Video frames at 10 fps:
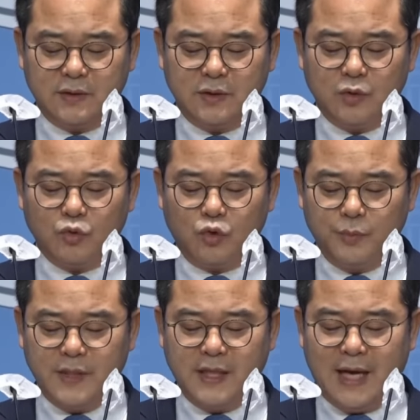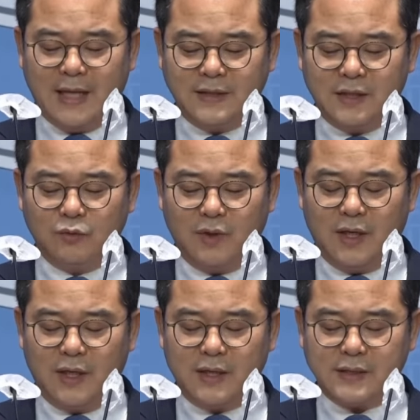대통령이 몰랐어요. 네. 막
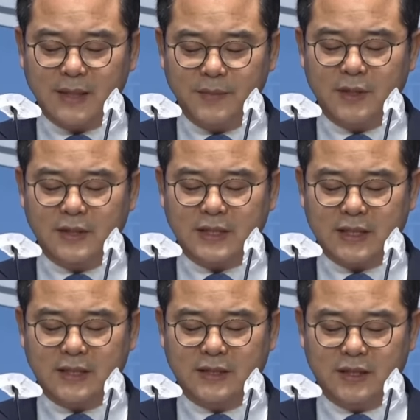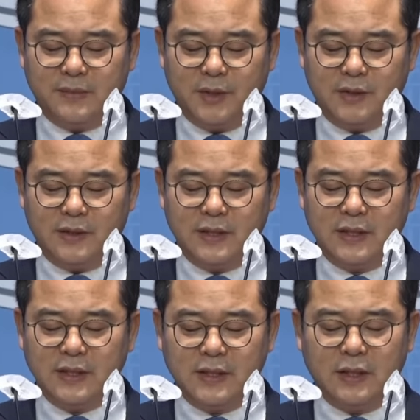소리 지르고 상인들 욕하고 당신들
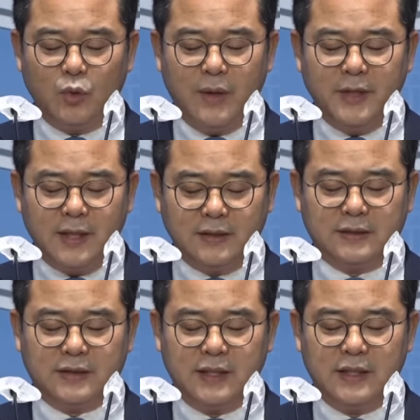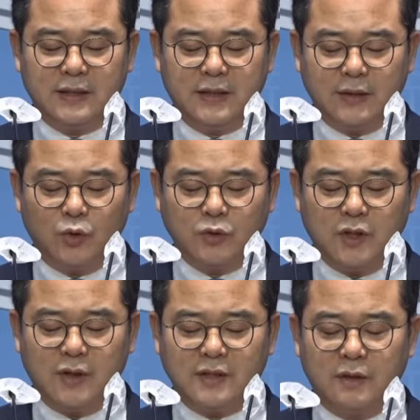변질됐어요. 와